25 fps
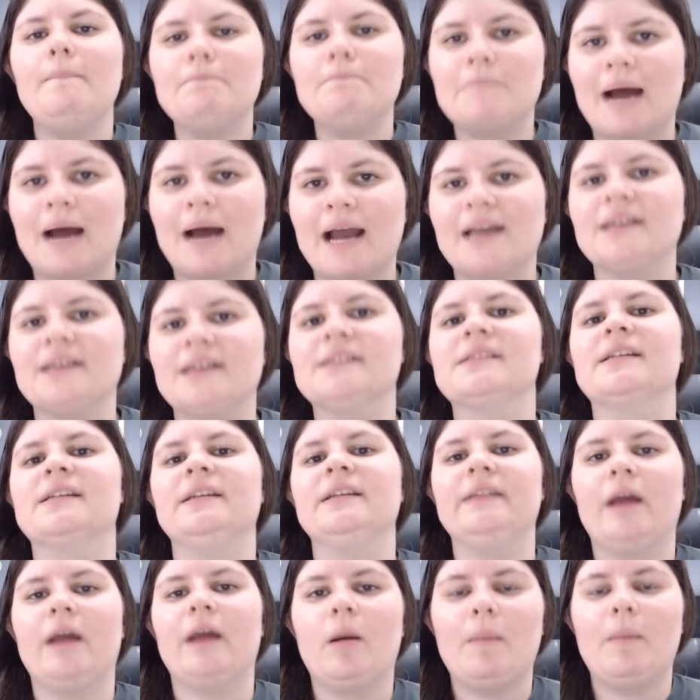mas
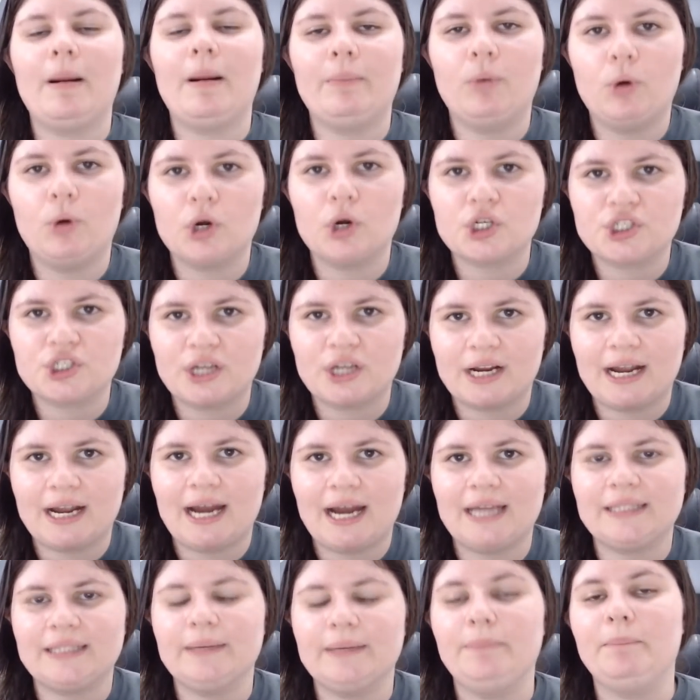que tem uma boa
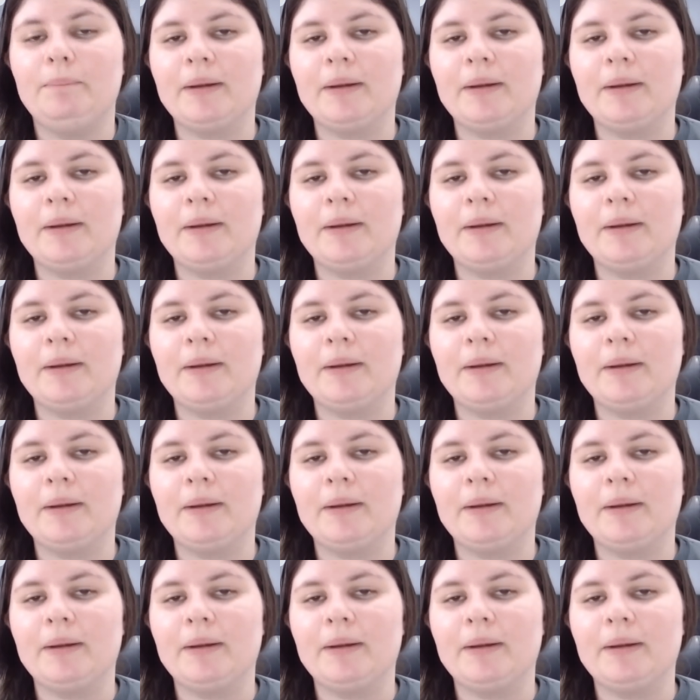chegada,